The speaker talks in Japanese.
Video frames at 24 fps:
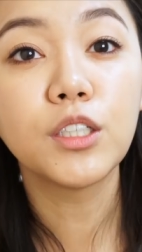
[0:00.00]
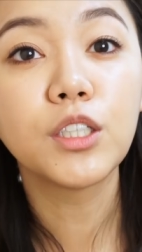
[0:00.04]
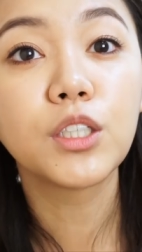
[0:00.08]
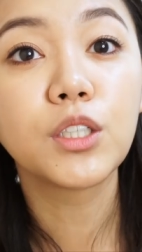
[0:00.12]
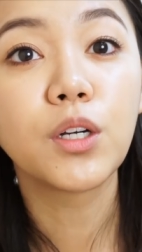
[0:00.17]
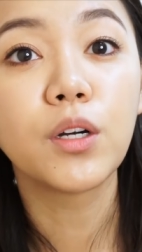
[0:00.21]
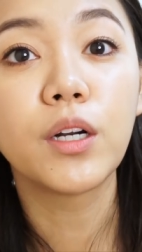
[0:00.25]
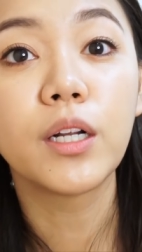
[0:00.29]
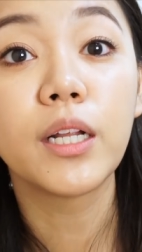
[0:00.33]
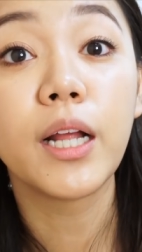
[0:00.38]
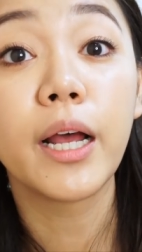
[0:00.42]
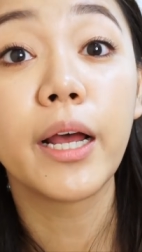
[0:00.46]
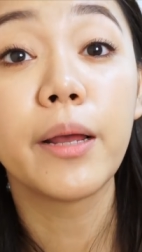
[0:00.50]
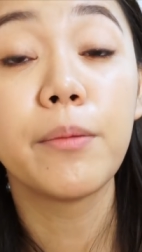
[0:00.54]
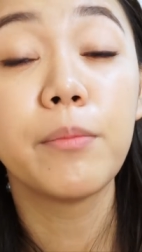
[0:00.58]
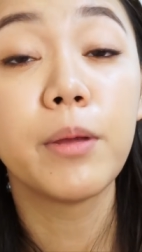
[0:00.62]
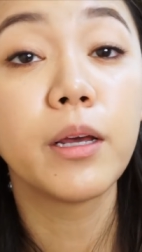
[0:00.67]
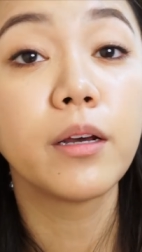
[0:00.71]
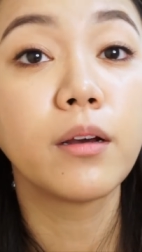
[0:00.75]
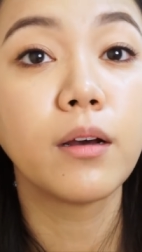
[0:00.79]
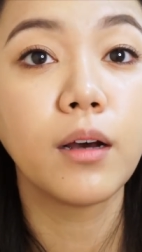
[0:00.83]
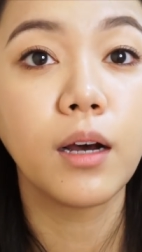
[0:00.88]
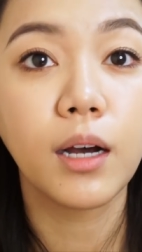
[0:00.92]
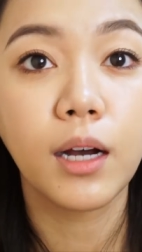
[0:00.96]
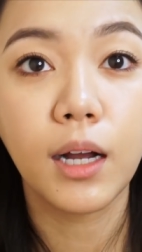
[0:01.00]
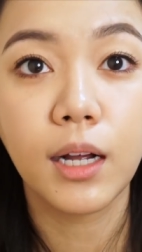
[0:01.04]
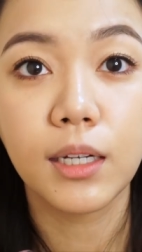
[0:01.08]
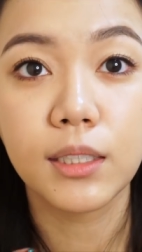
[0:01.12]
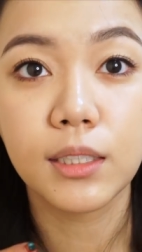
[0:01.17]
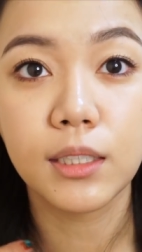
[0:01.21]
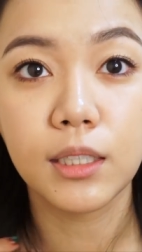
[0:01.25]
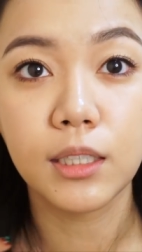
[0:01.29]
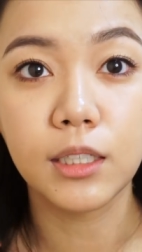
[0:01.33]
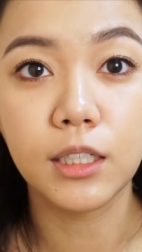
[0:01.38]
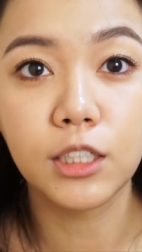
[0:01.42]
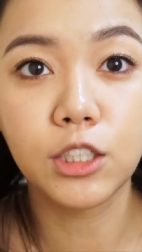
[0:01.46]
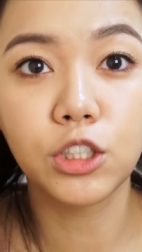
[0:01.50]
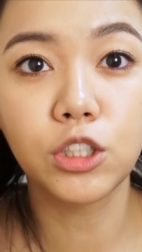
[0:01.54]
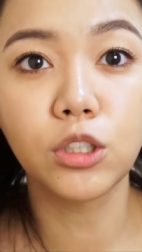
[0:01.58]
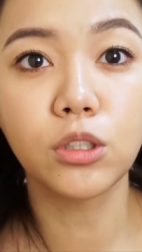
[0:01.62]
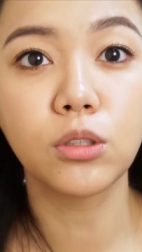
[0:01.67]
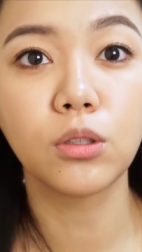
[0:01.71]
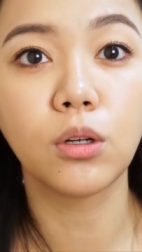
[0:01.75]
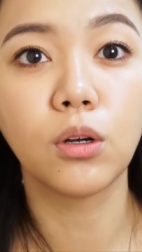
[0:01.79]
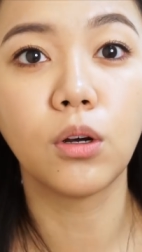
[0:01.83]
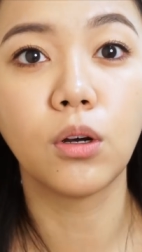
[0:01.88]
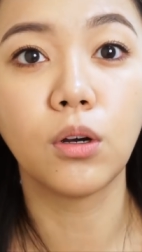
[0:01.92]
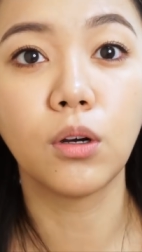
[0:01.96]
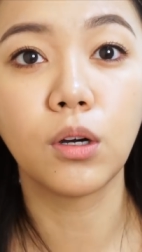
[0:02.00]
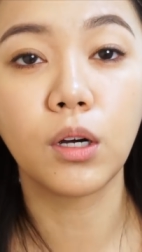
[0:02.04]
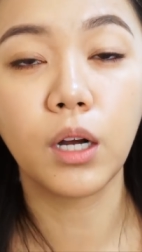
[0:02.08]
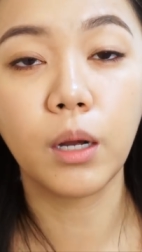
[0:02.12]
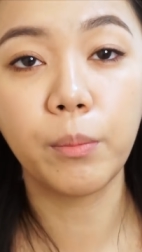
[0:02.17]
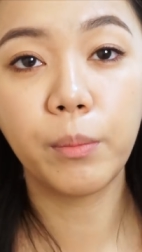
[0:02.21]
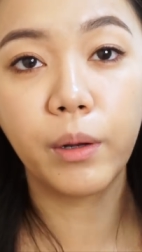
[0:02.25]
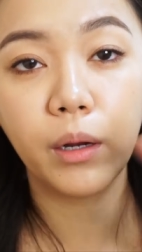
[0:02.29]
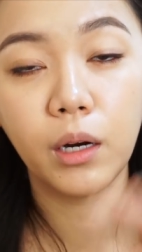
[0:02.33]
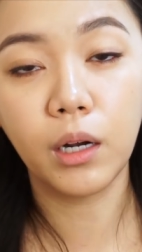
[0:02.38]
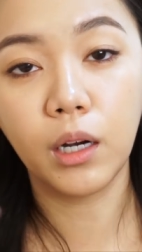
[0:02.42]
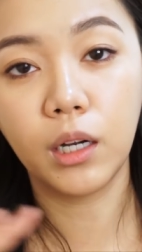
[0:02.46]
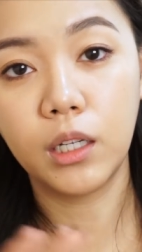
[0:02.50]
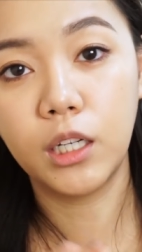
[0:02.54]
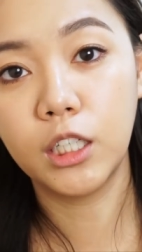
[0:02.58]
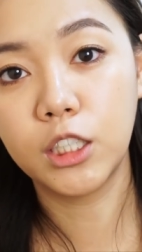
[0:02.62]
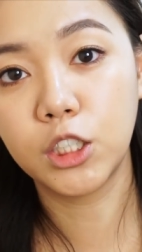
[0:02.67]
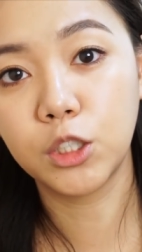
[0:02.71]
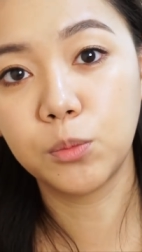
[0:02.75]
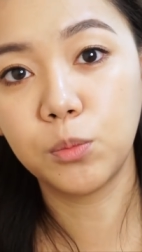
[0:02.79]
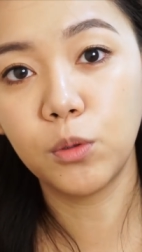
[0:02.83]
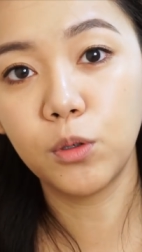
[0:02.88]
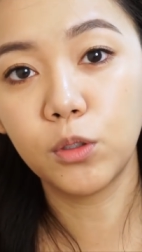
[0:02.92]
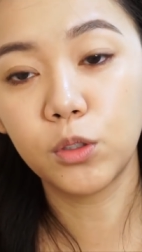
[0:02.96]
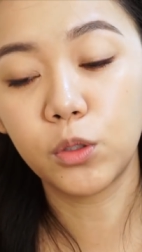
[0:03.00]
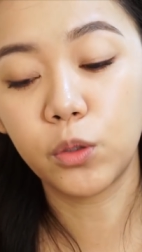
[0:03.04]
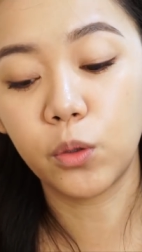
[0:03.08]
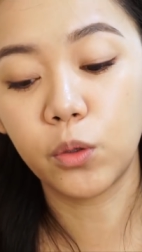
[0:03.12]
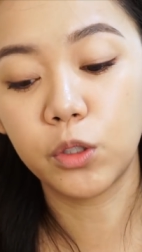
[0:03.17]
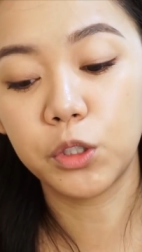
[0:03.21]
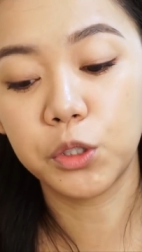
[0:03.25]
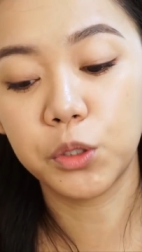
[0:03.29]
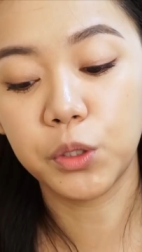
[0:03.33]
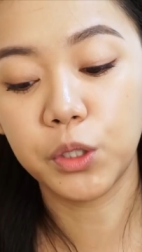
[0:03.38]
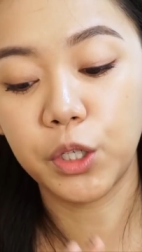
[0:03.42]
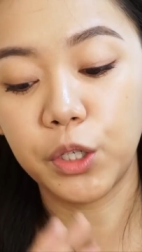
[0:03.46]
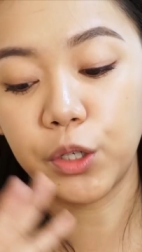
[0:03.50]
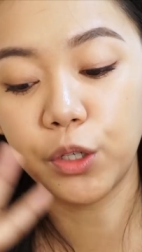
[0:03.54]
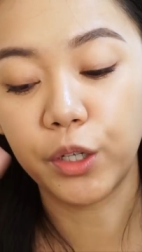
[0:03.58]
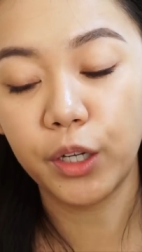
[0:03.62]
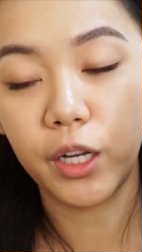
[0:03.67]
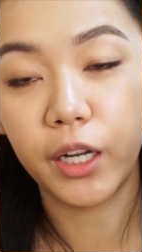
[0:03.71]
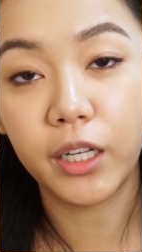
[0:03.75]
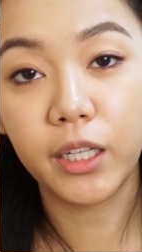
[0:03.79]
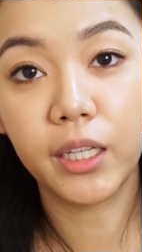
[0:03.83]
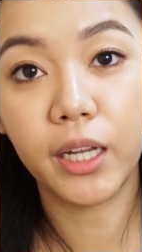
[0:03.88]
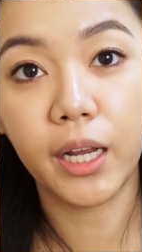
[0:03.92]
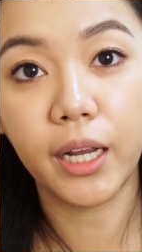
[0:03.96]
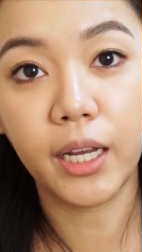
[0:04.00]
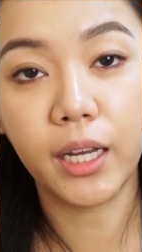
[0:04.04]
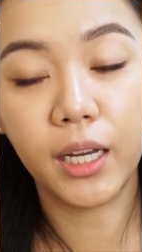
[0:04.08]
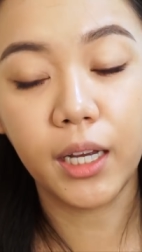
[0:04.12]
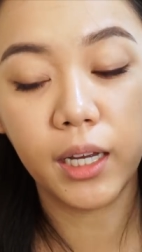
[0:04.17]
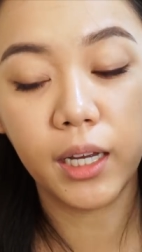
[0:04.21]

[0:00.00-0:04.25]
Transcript: しこれでアイメイクが完成ですちょっとカメラが熱暴走しそうなので一体